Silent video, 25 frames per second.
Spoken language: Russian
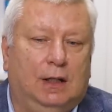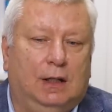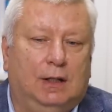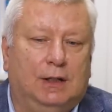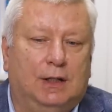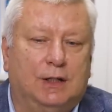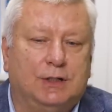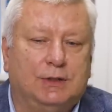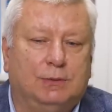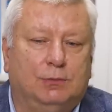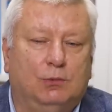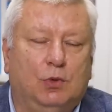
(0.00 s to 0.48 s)

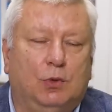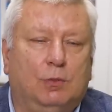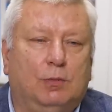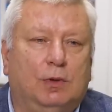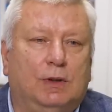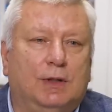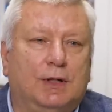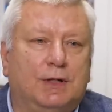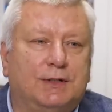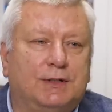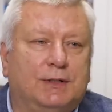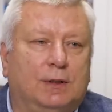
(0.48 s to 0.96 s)
Значит, мной
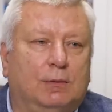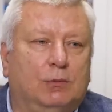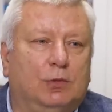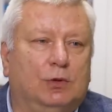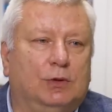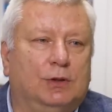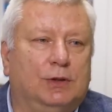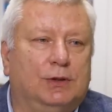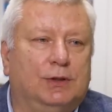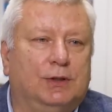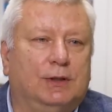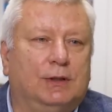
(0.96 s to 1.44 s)
была
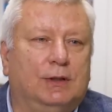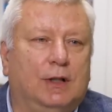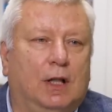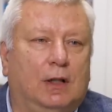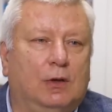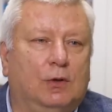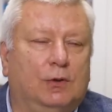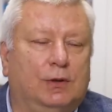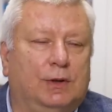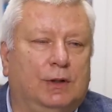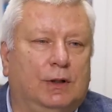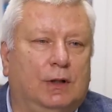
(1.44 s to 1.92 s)
разработана
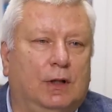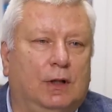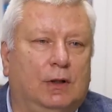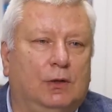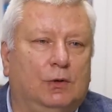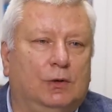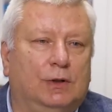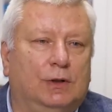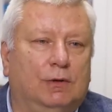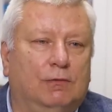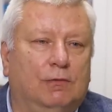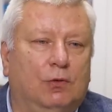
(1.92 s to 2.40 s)
технология
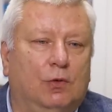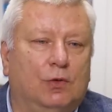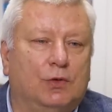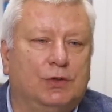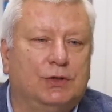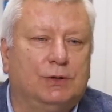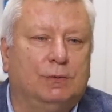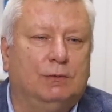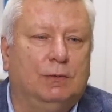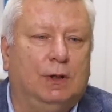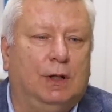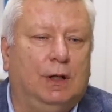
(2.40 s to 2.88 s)
холодного
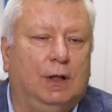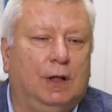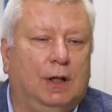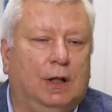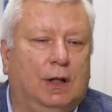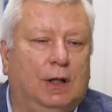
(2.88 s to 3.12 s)
отжима